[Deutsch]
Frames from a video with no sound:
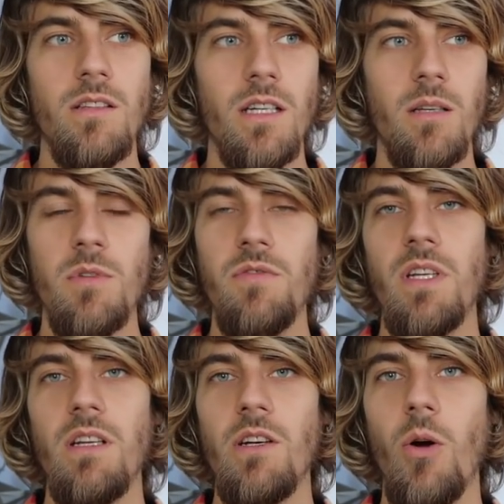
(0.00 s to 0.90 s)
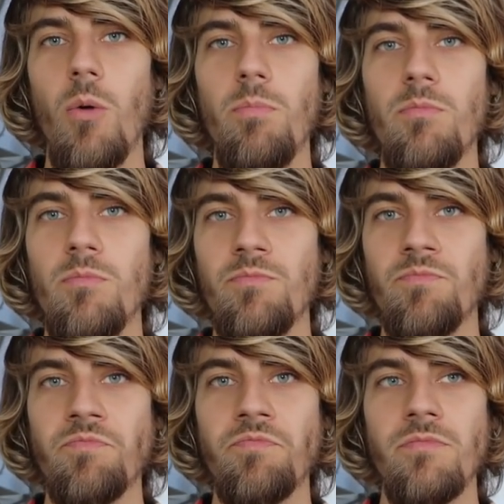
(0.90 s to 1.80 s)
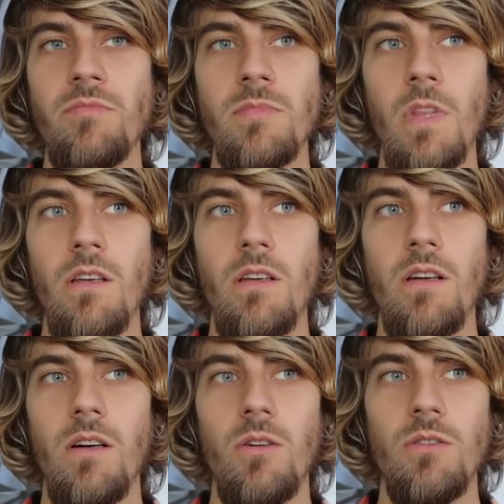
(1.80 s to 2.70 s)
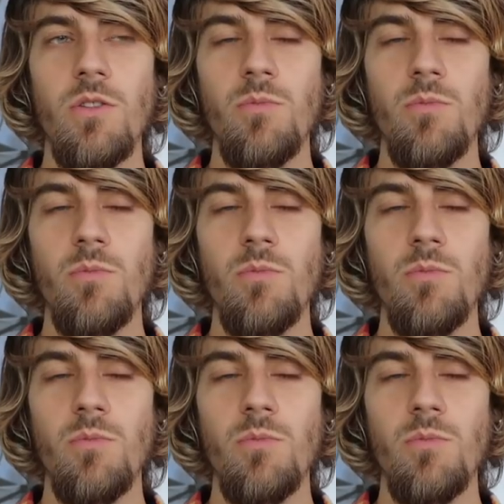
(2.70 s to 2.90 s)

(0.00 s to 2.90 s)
Da gibt es viele Gruppen. Genau,